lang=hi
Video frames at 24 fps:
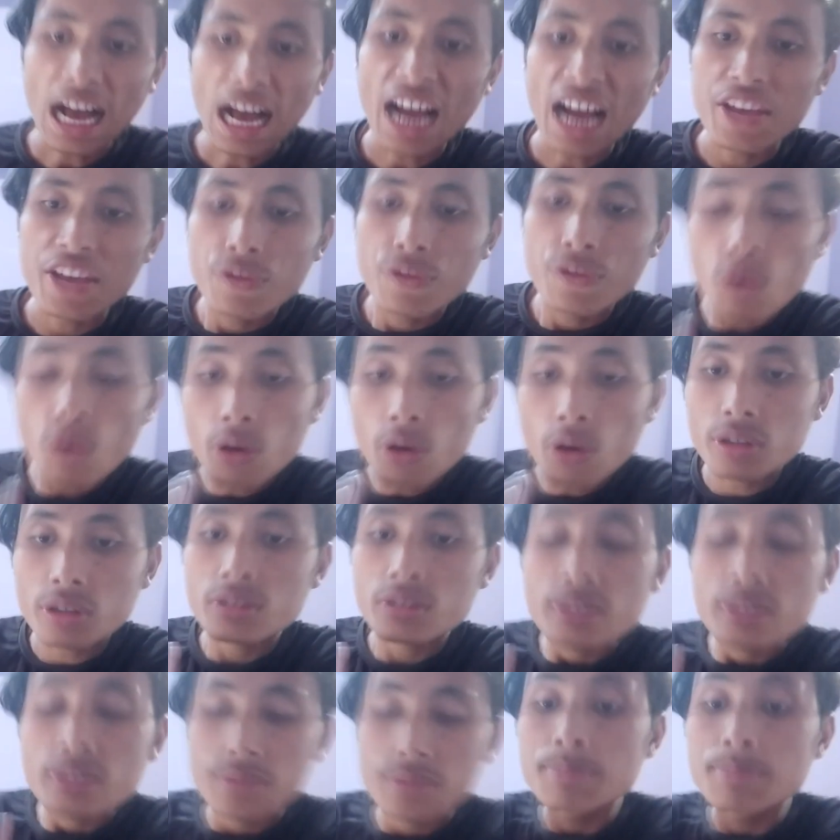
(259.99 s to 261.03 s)
आईफोन
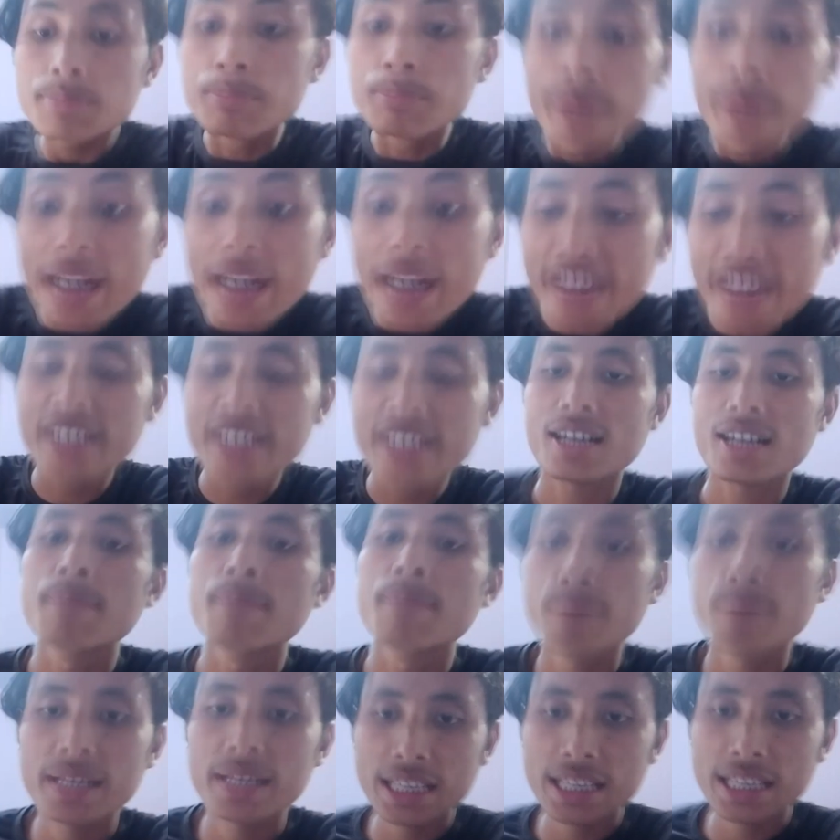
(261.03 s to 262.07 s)
ब्रांड
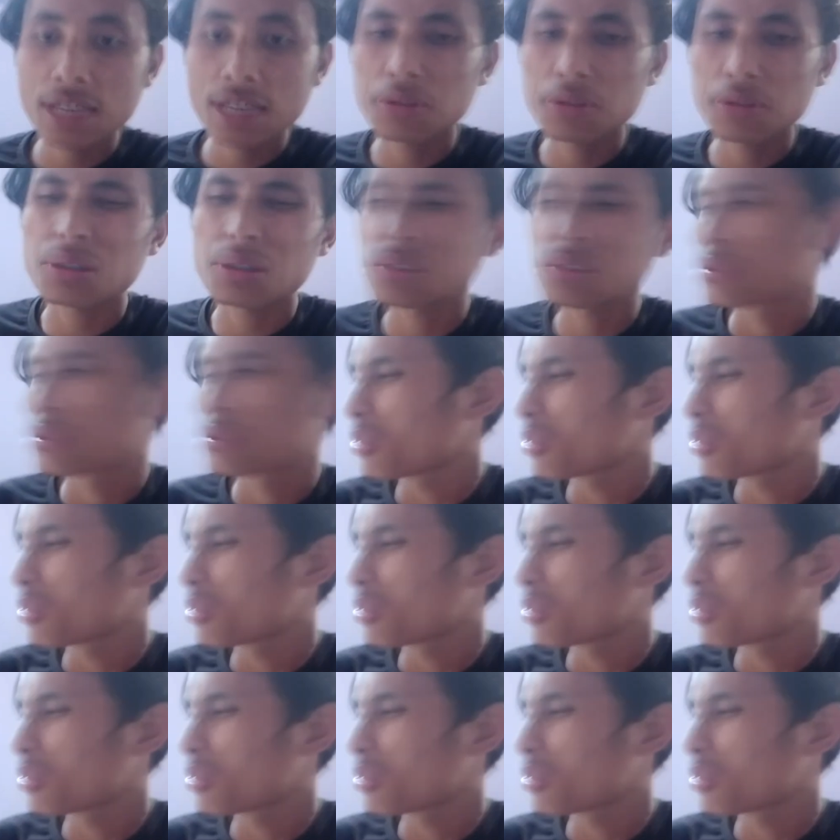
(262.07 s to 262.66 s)
कंपनी और